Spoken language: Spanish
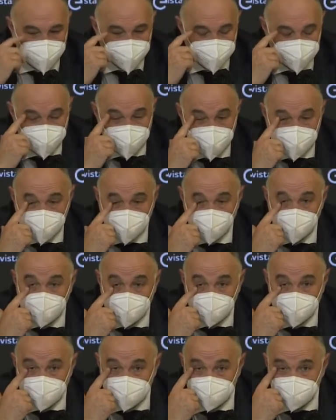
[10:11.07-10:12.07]
hablas de un equipo del
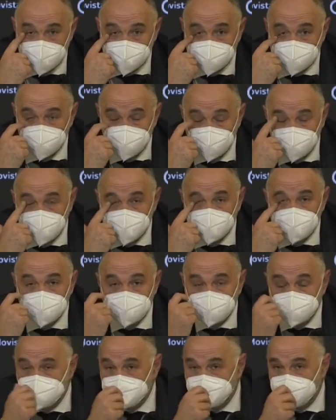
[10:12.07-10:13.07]
nivel del Barcelona,
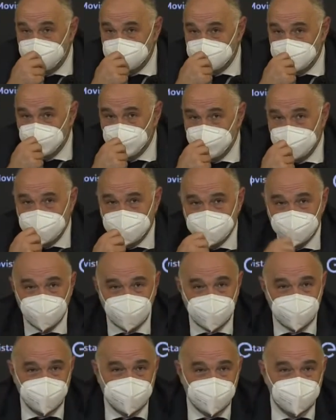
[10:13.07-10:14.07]
pues igual el que no
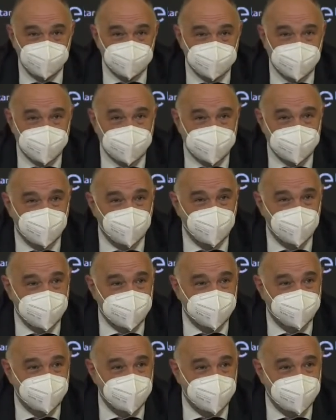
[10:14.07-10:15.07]
que me gustaría que
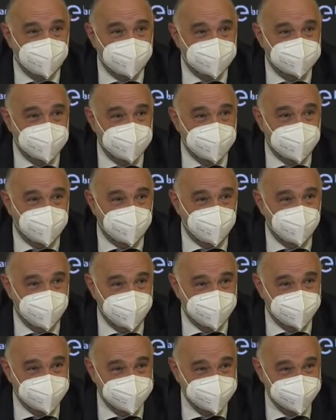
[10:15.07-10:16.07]
jugara fuera pues sería
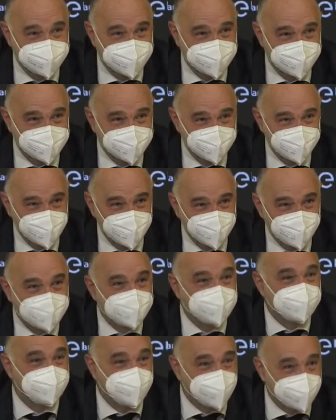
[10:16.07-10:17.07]
Kjuric,
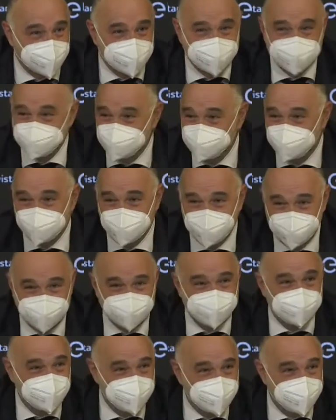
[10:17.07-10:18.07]
porque es un
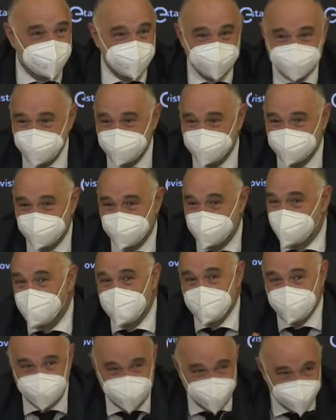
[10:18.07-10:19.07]
jugador muy decisivo, o
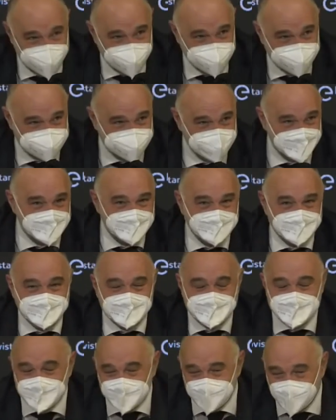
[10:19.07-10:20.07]
Abrines.
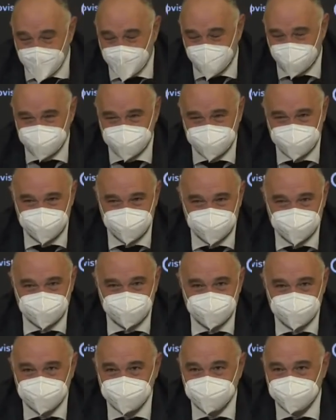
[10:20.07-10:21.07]
Bueno,
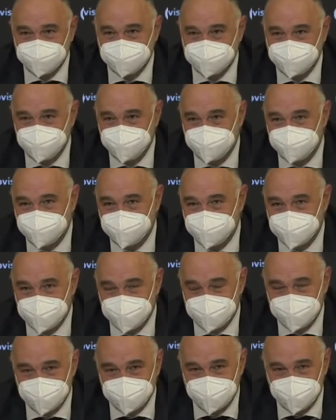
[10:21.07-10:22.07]
yo
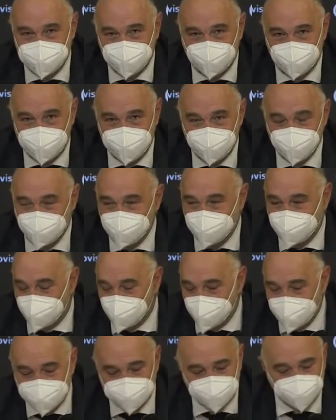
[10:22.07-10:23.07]
eh, cuando
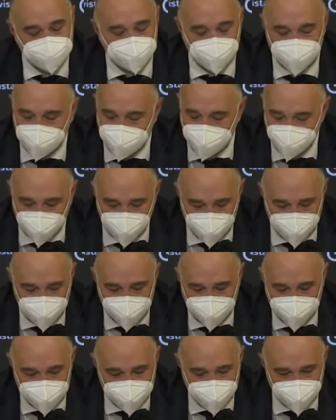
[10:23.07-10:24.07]
juegas contra un equipo del
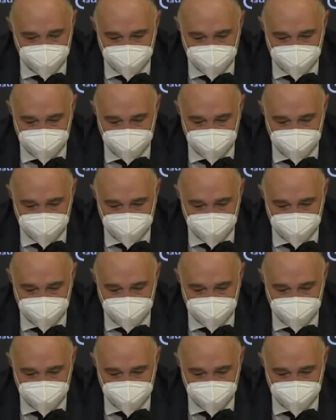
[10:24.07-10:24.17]
nivel del